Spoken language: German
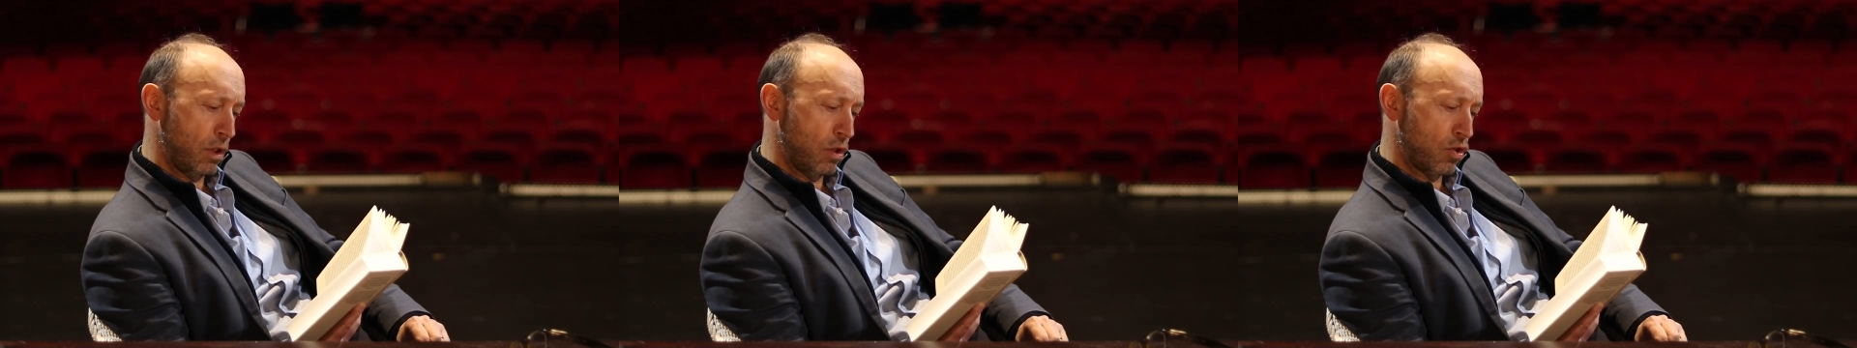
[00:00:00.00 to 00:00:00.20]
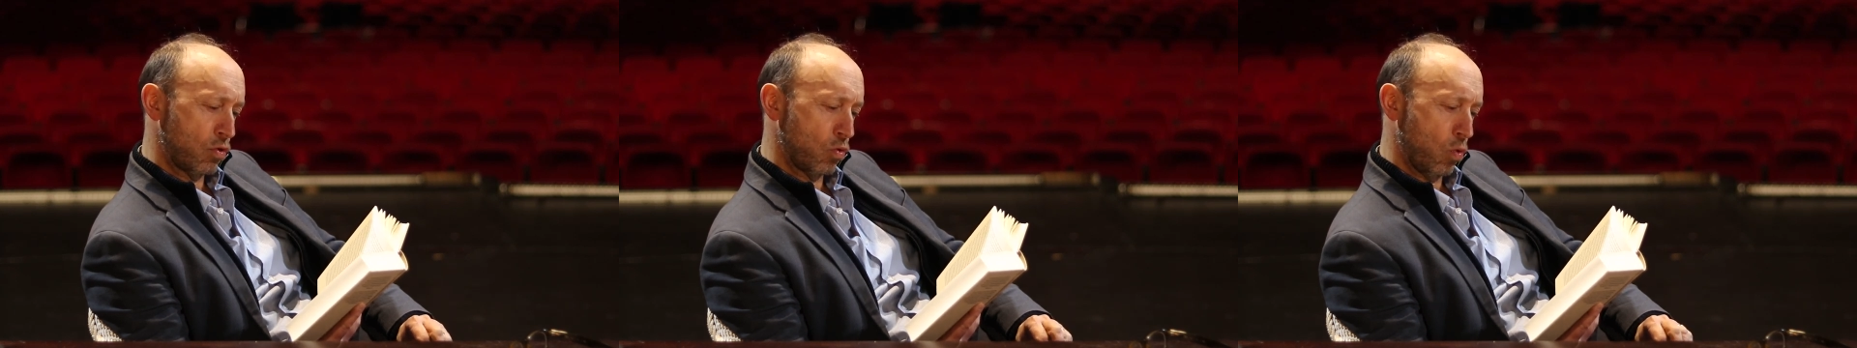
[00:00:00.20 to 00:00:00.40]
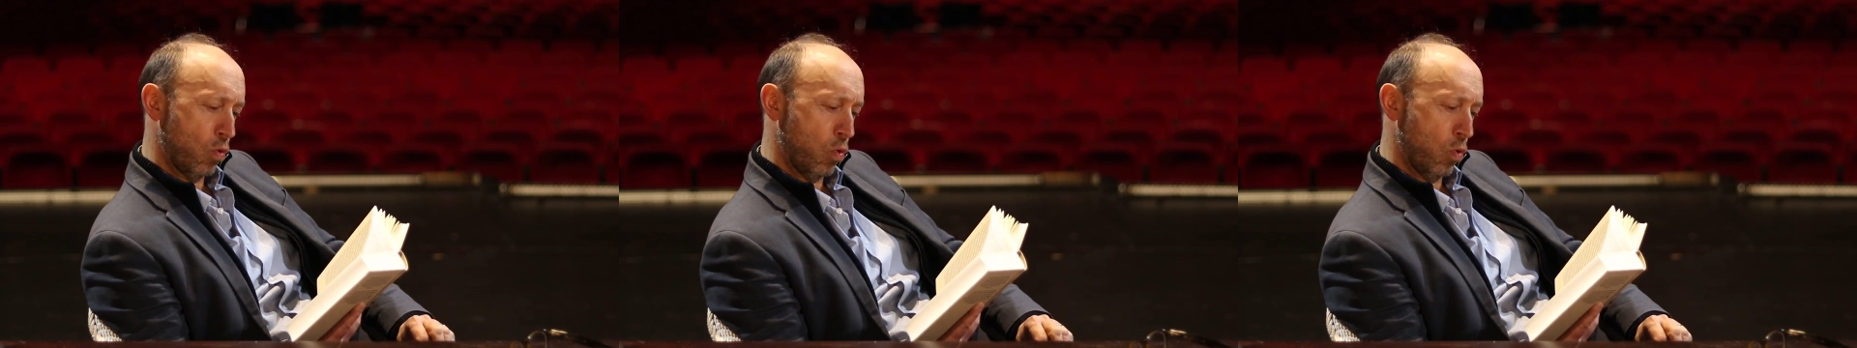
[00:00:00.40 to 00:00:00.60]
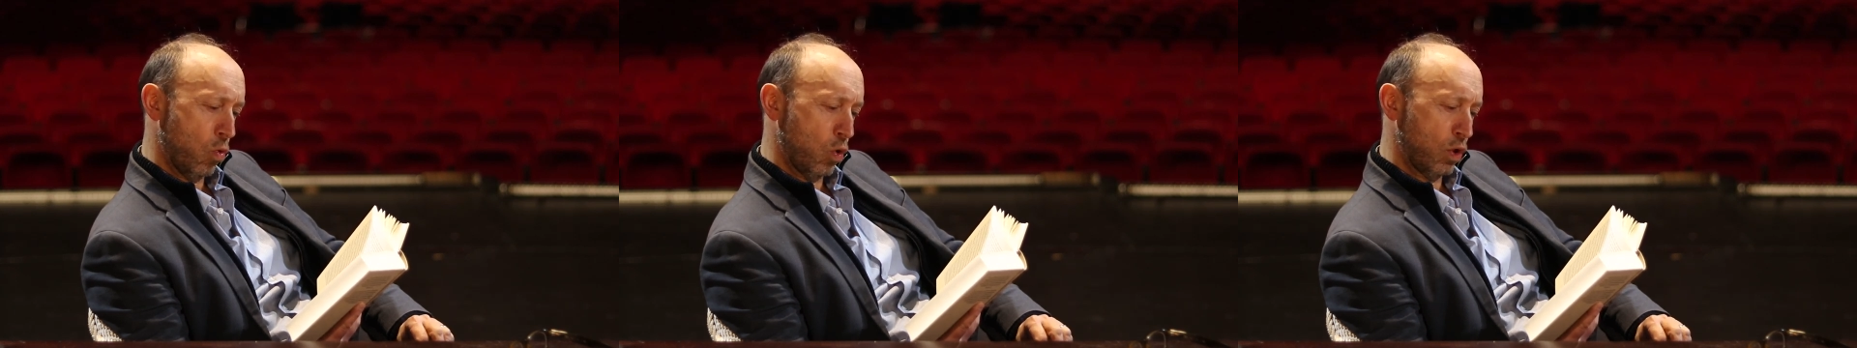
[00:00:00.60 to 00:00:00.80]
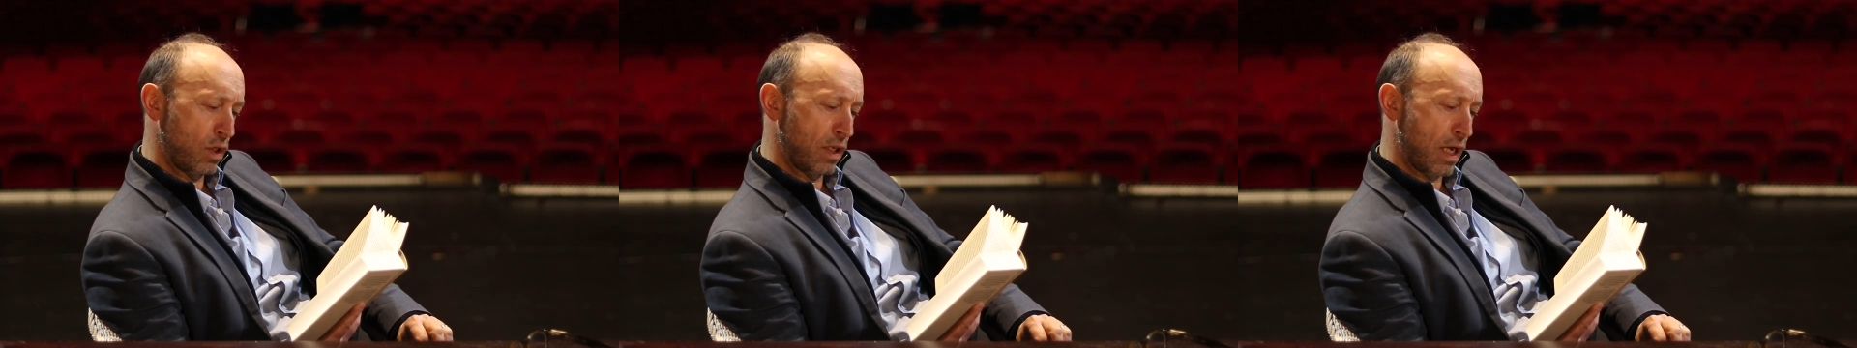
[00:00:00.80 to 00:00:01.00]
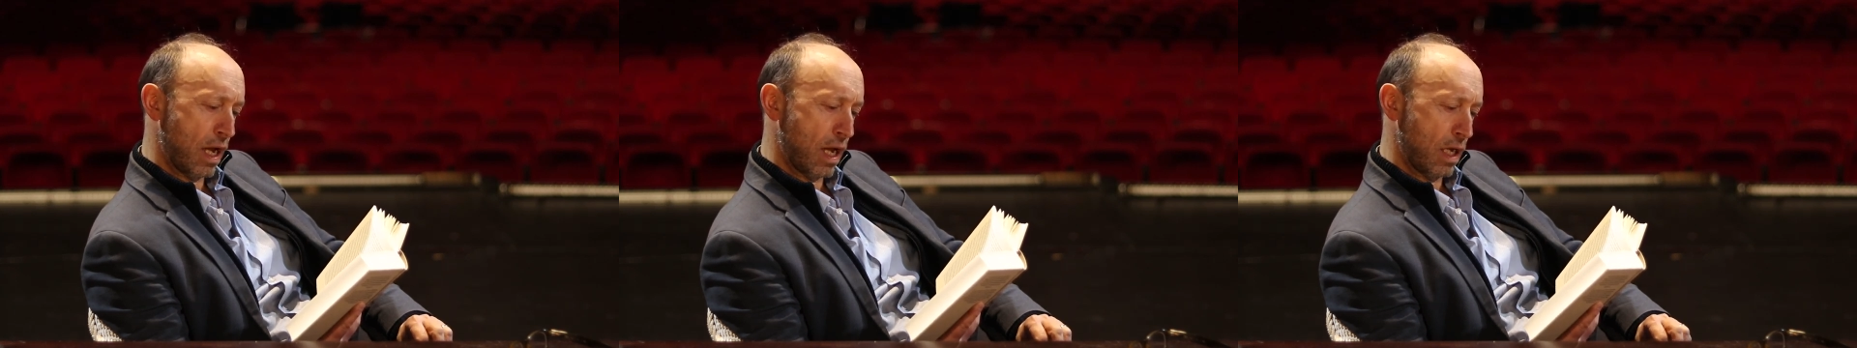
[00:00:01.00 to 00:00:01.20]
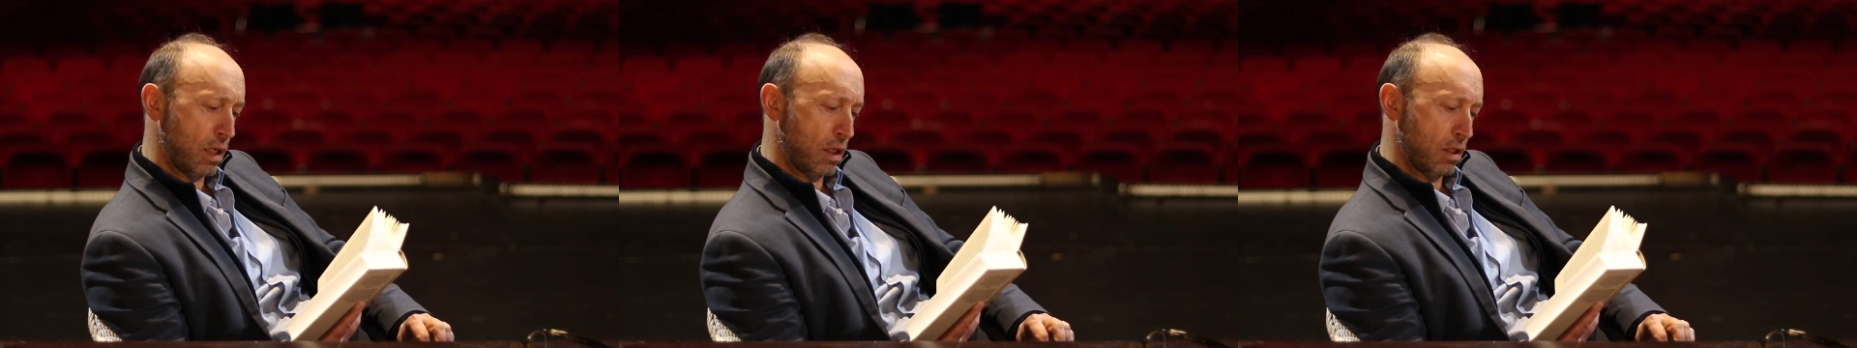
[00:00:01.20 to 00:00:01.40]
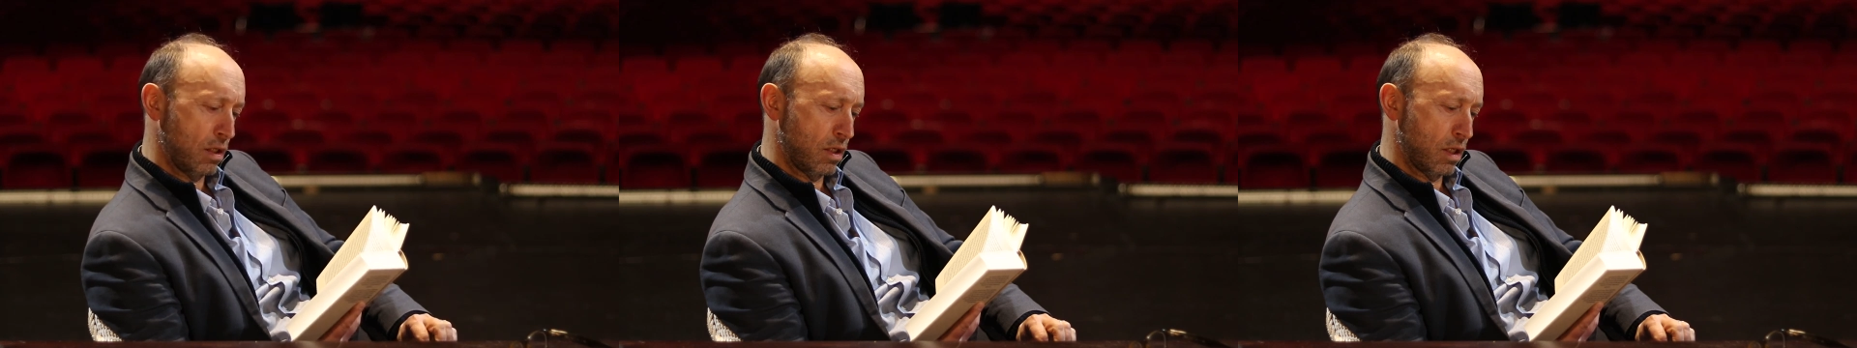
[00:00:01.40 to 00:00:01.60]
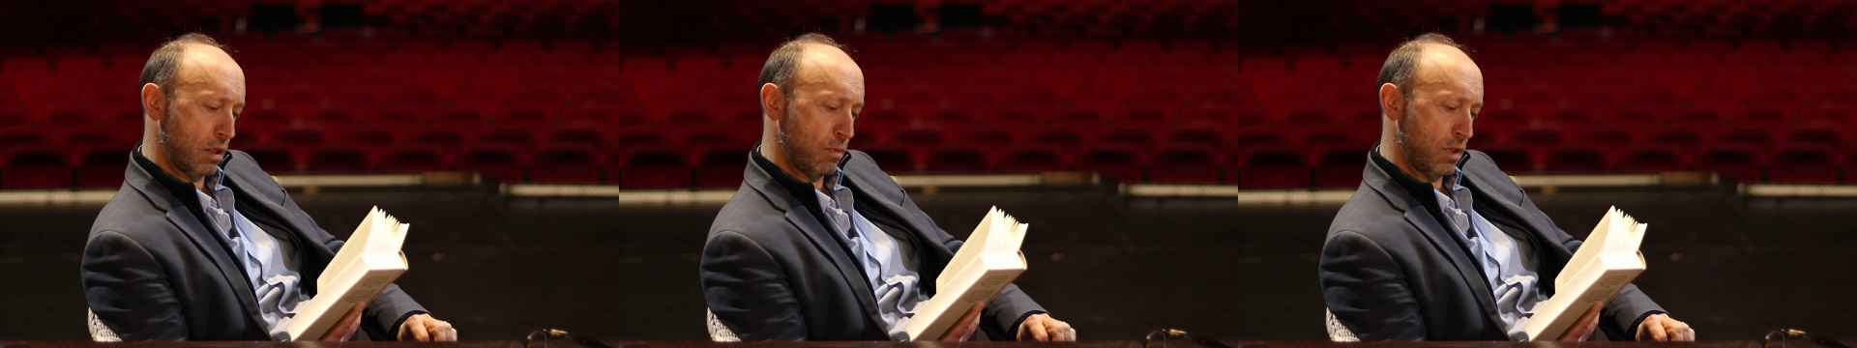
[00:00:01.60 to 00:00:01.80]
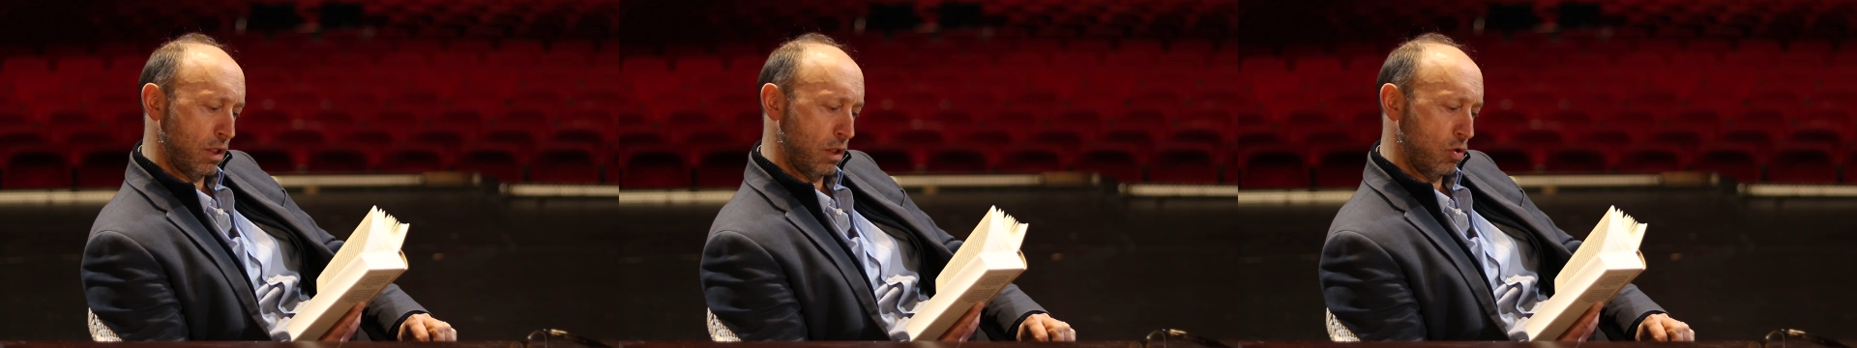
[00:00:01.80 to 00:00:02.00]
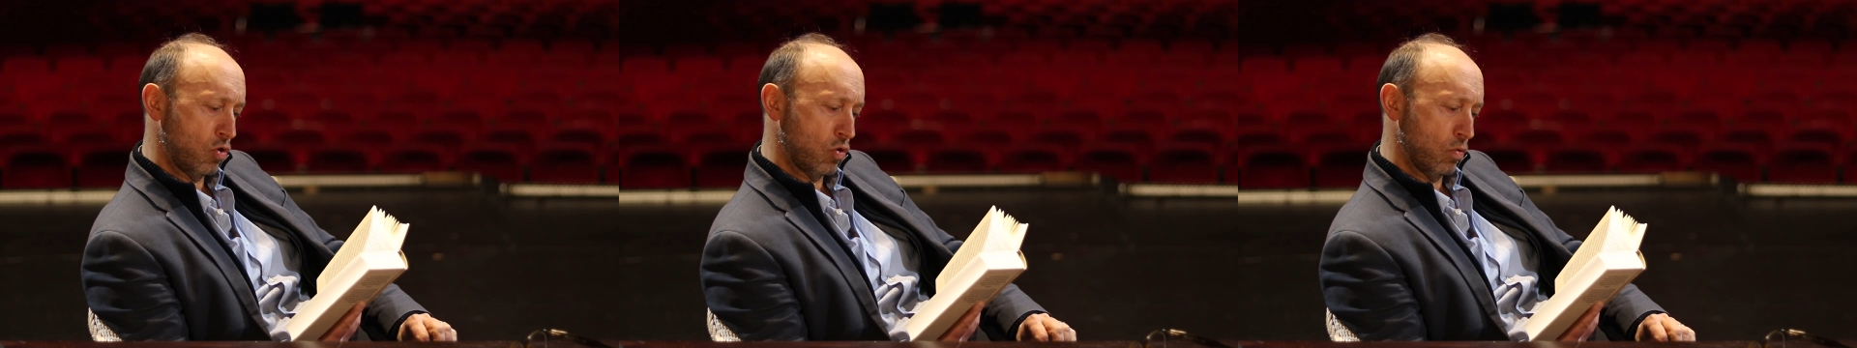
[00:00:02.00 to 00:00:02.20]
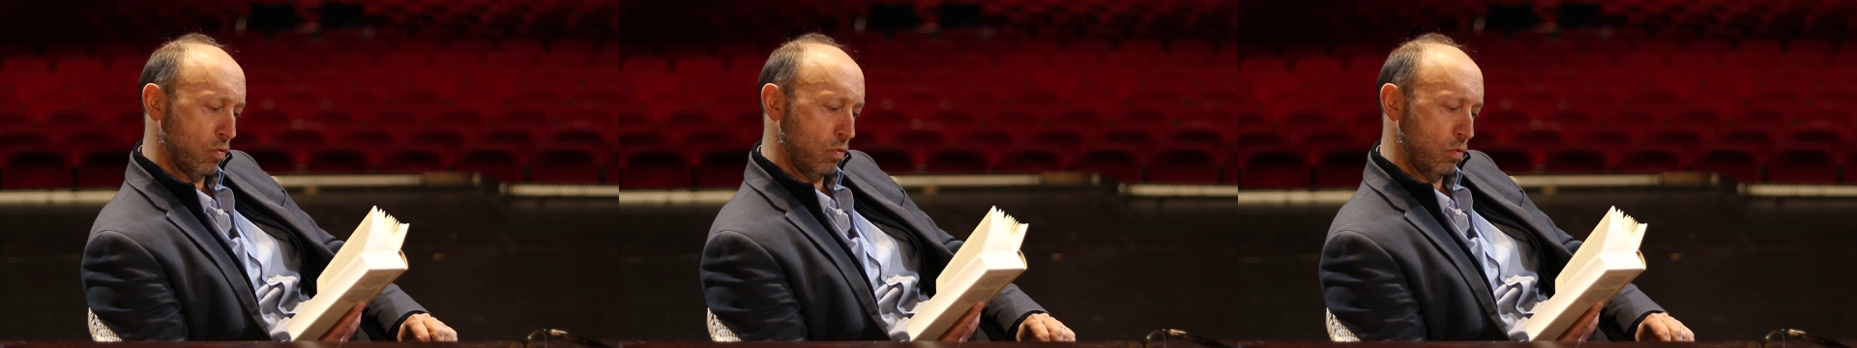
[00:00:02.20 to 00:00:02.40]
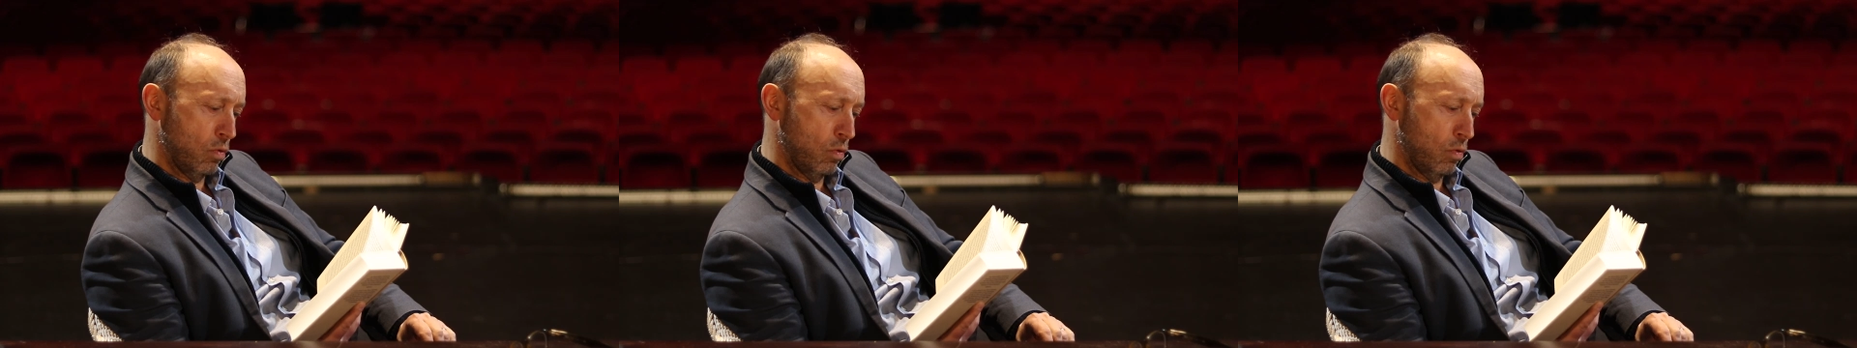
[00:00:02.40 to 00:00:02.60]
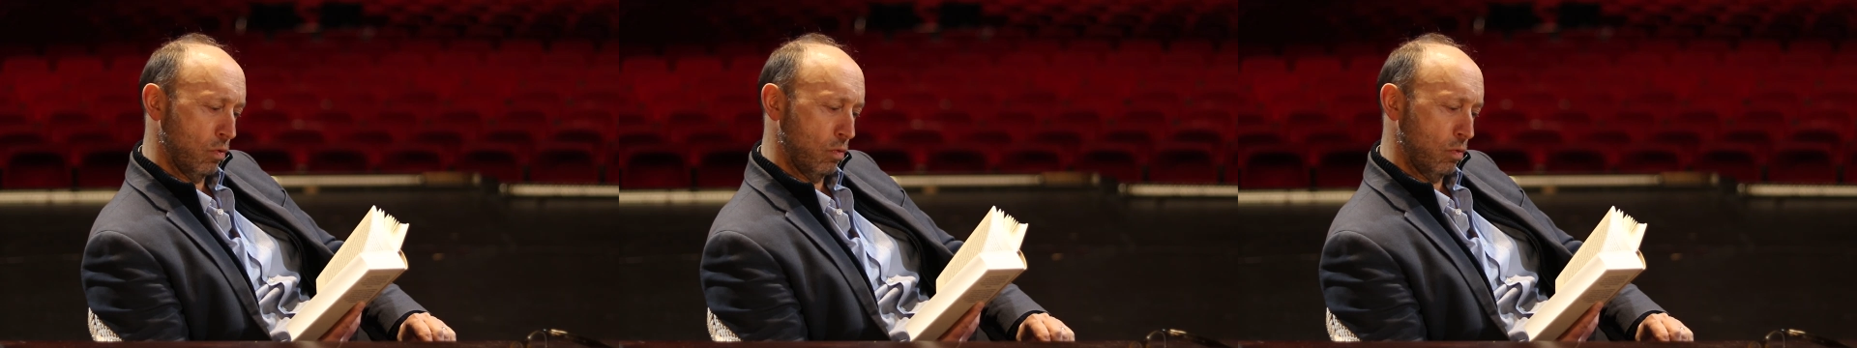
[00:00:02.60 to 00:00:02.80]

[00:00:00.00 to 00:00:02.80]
dies Hochtal, seinem Sinn schon